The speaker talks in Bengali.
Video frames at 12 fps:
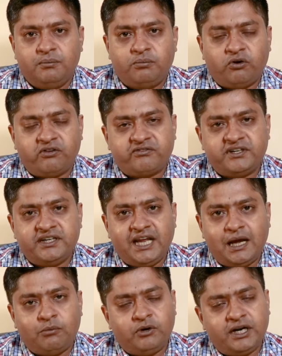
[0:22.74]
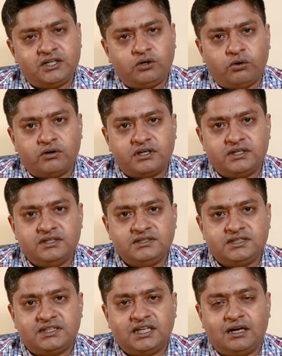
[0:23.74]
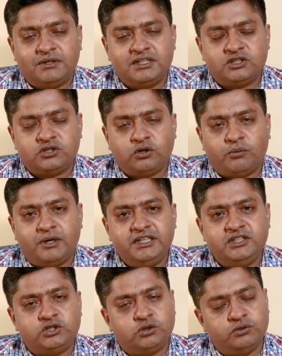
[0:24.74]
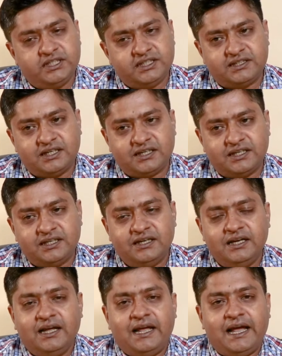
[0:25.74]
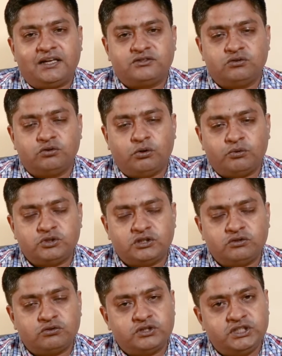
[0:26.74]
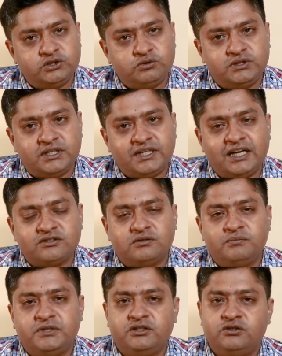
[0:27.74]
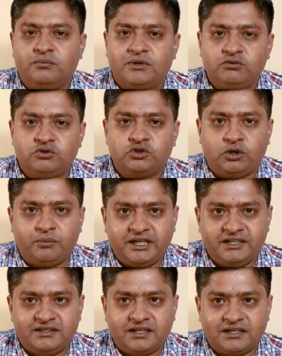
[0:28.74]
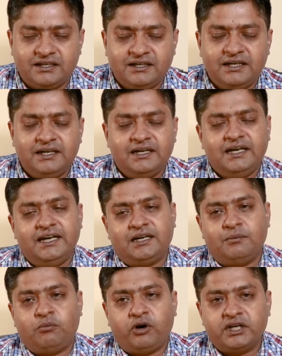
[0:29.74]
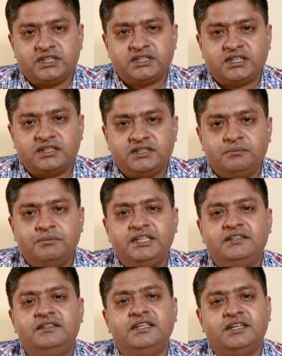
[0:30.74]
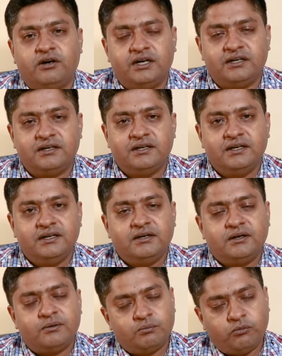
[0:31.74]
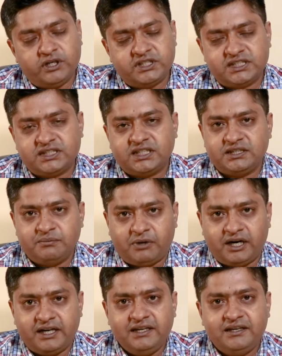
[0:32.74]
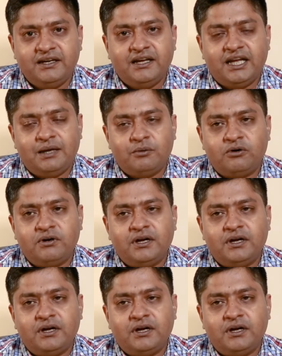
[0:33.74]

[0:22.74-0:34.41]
প্রস্টেট এমন একটা অর্গান যেটা আমাদের সবারই শরীরে থাকে একজন নবজাতক শিশু থেকে একজন বৃদ্ধ মানুষ সবারই থাকে এটা বয়সের সাথে বৃদ্ধি হয় বয়সের সাথে বাড়ে এবং